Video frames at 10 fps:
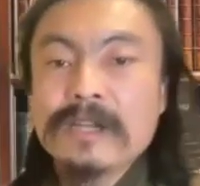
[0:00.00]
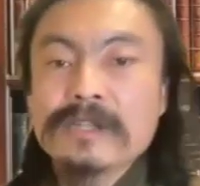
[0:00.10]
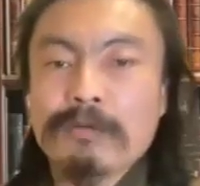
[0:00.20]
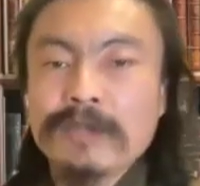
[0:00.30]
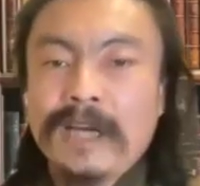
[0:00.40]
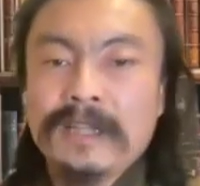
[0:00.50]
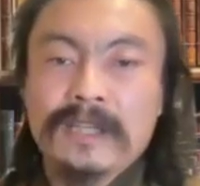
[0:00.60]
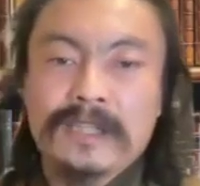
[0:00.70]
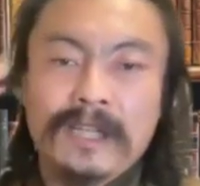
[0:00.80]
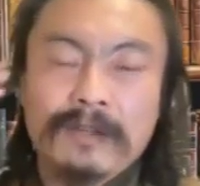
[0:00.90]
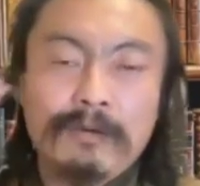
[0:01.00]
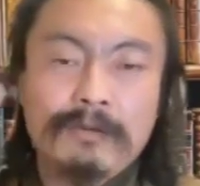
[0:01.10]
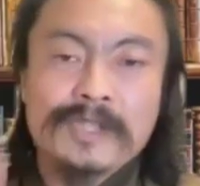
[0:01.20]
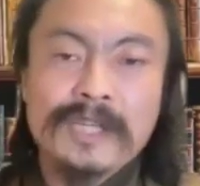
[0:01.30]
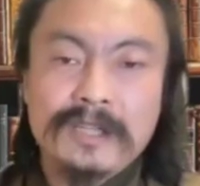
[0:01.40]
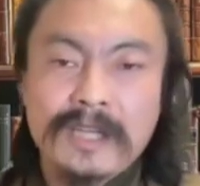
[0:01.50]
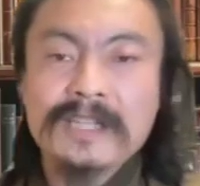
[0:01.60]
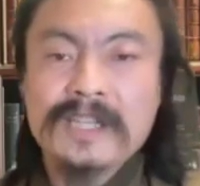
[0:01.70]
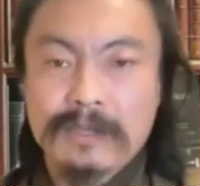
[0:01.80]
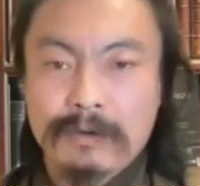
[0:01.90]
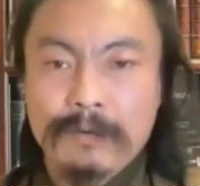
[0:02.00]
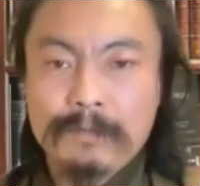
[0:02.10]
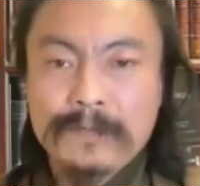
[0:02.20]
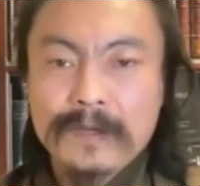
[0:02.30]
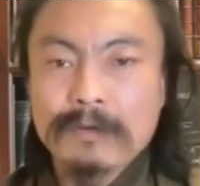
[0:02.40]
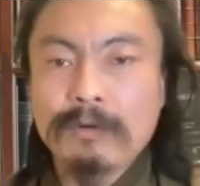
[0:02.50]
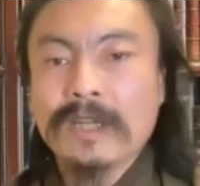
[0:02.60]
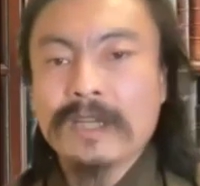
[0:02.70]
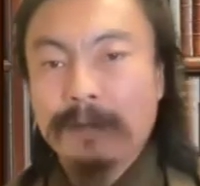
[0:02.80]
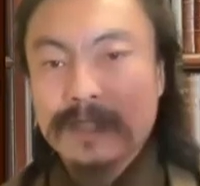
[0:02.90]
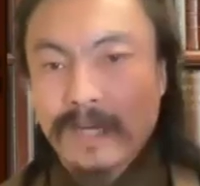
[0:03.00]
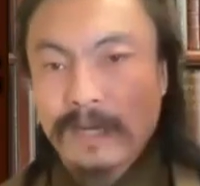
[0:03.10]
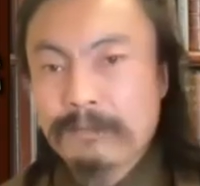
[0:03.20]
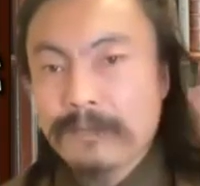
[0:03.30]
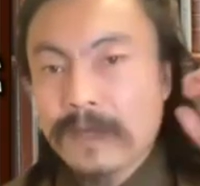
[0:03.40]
そこで入ってきた脳の電気信号、どうなってますか？